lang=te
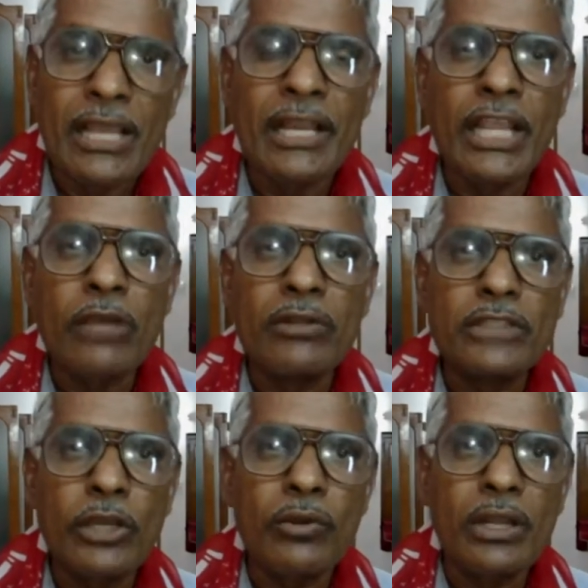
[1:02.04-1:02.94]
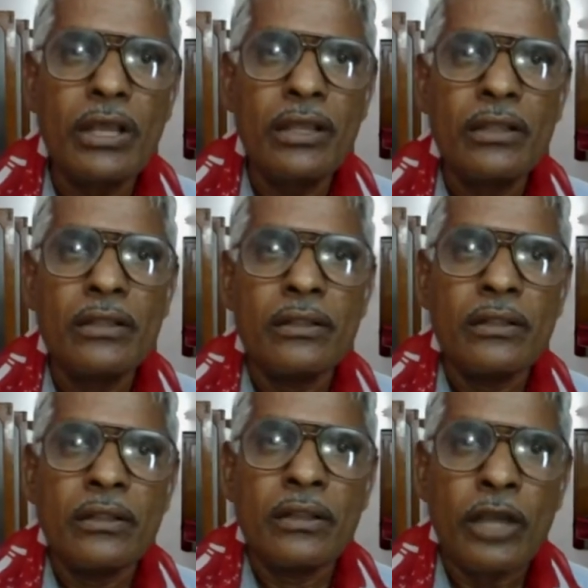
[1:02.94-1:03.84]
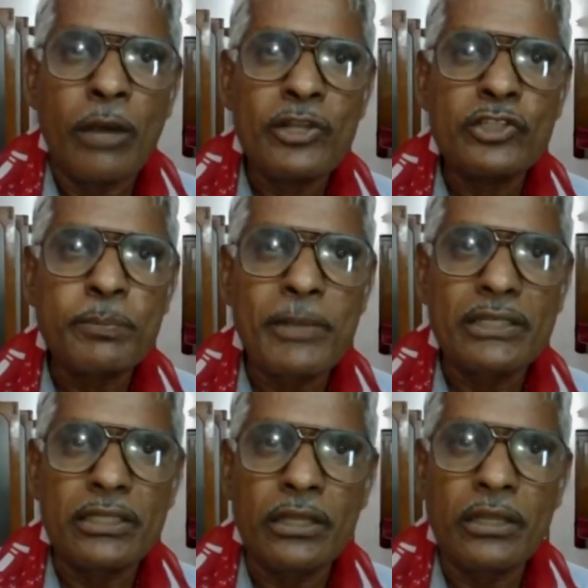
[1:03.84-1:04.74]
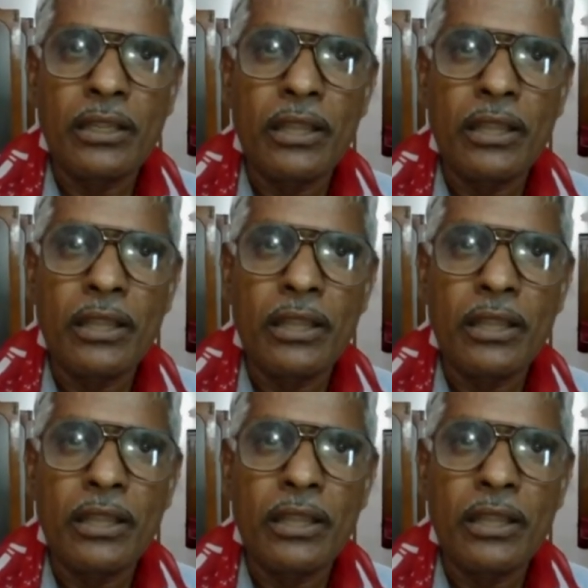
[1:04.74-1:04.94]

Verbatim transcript: ప్రజానీకం అంతా కూడా కమ్యూనిస్ట్ పార్టీ